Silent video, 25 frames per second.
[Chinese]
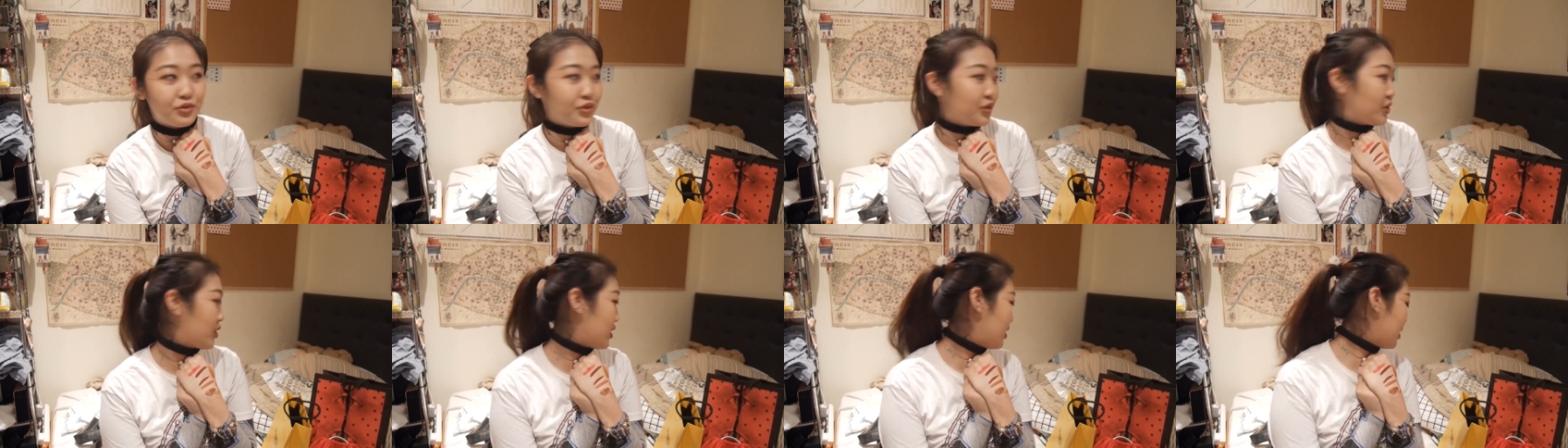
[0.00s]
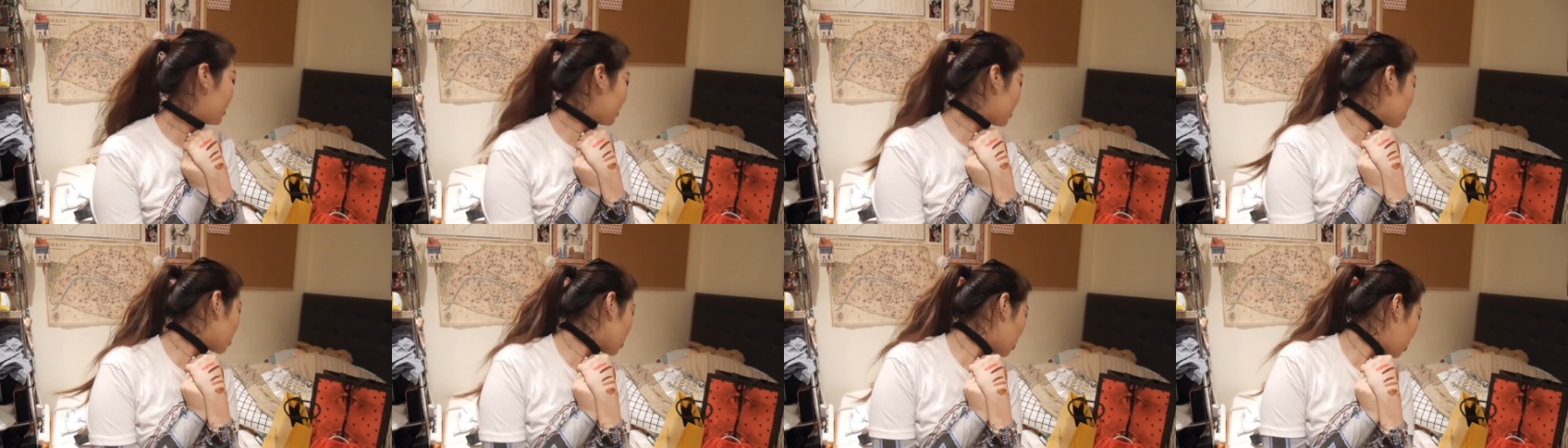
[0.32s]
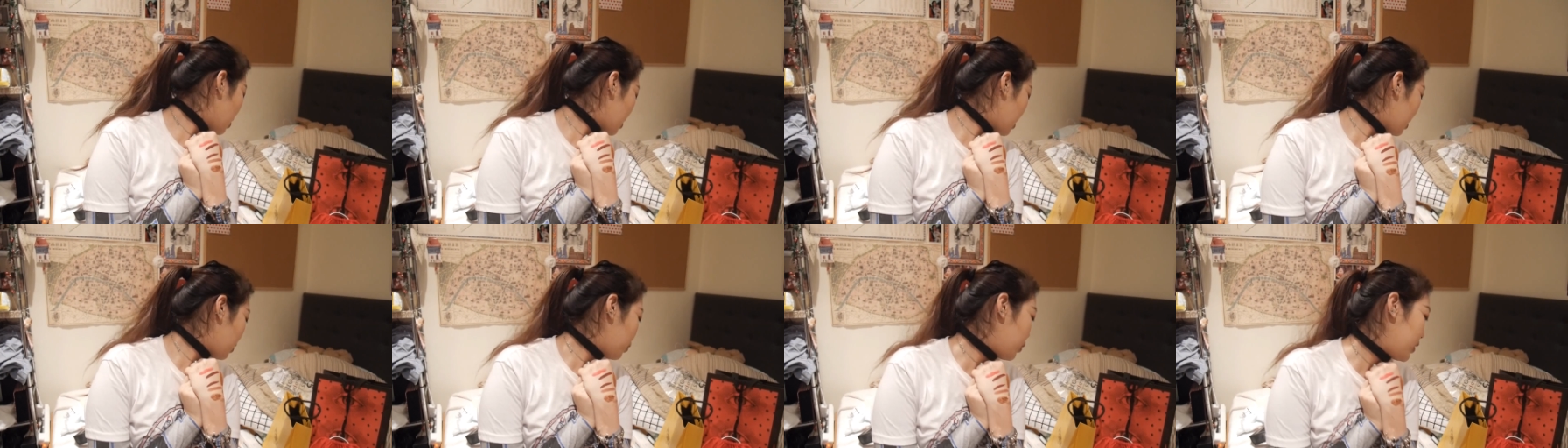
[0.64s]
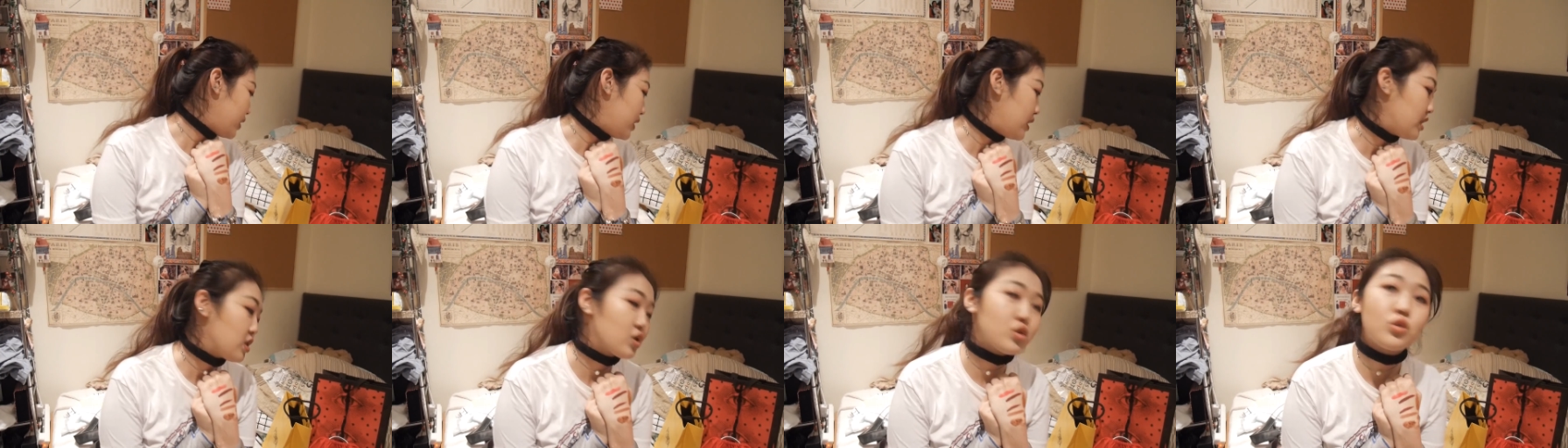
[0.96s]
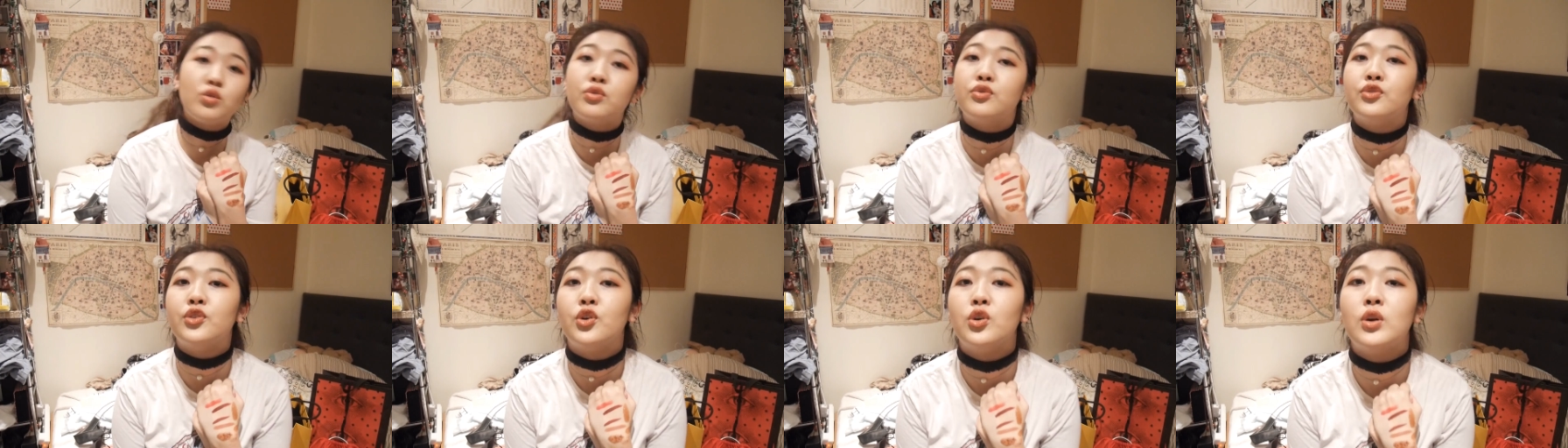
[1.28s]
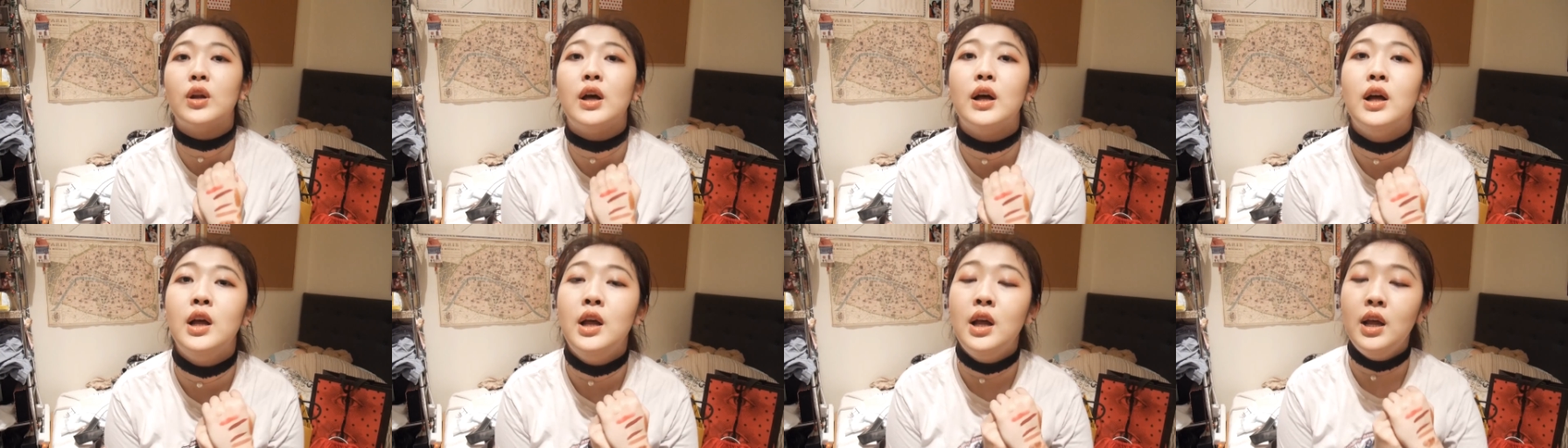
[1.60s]
风格的 choker，我一定就
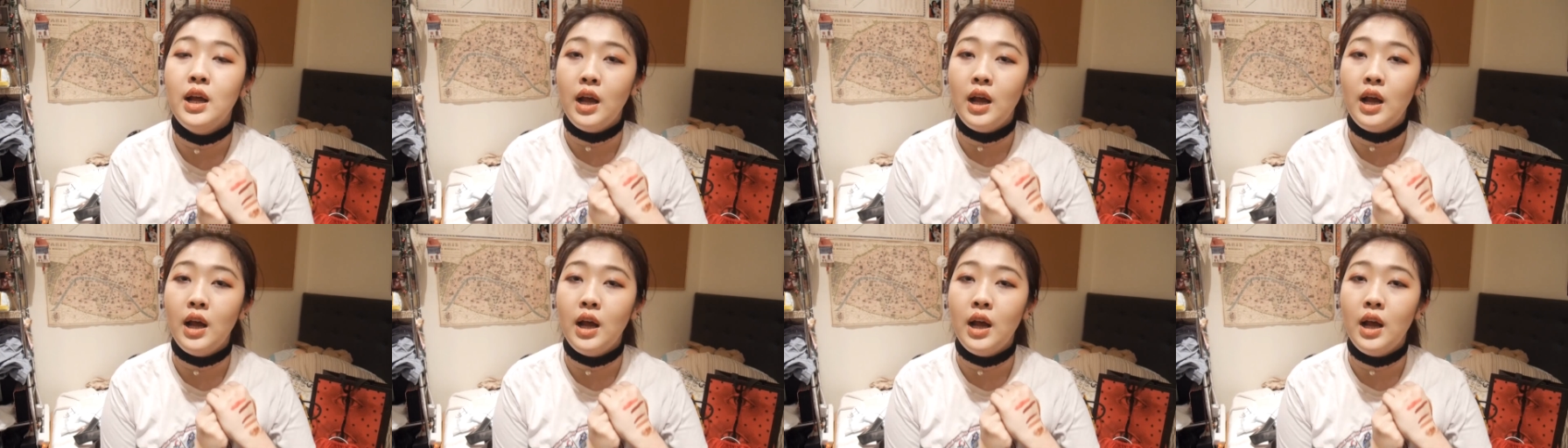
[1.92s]
疯了。